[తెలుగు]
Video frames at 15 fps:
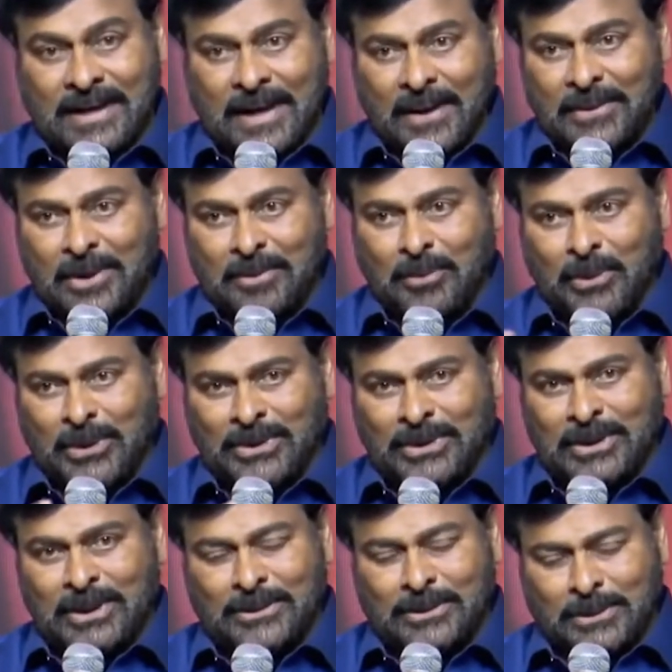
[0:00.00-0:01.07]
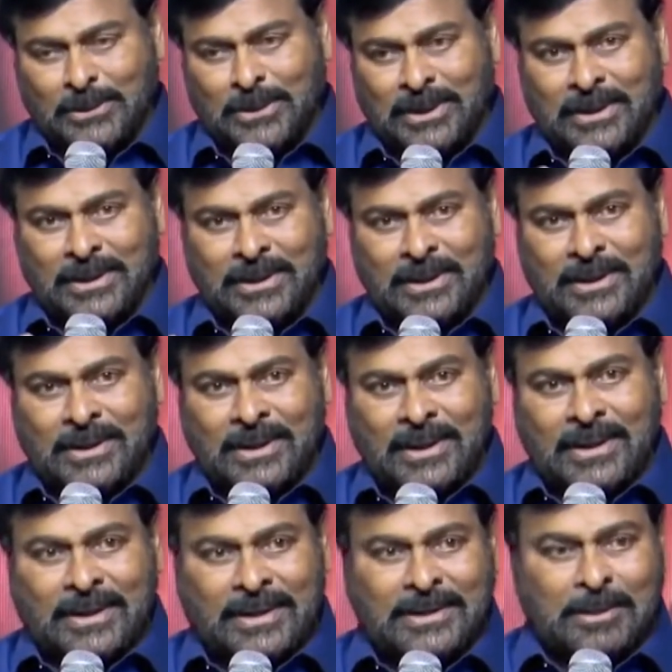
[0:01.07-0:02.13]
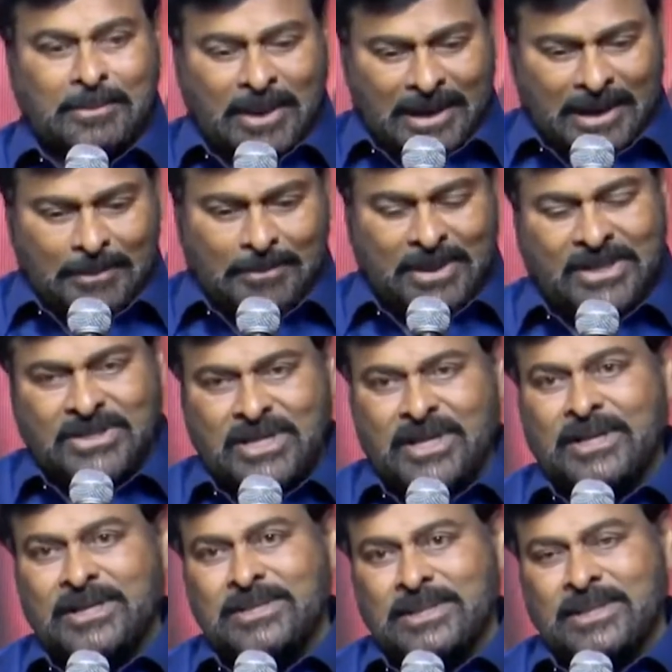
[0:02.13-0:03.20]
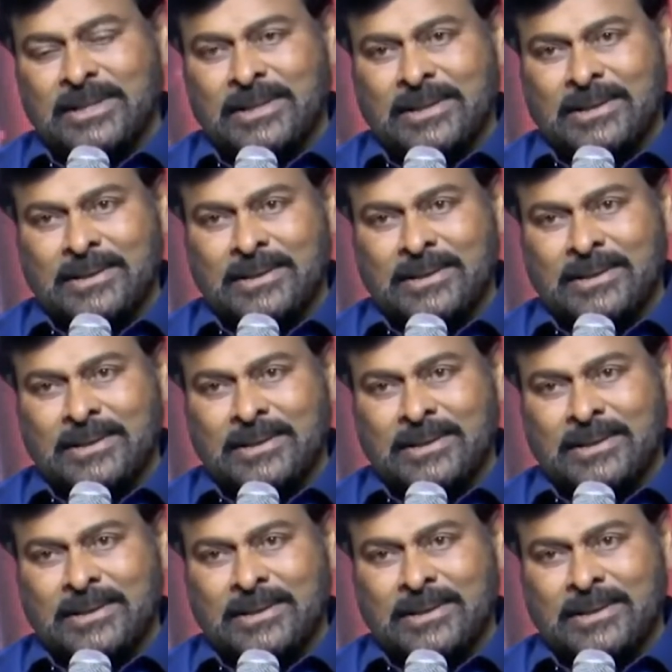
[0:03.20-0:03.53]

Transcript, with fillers: లేకుండా పోయింది అందుకని ఇది మళ్ళీ ప్రత్యేకించి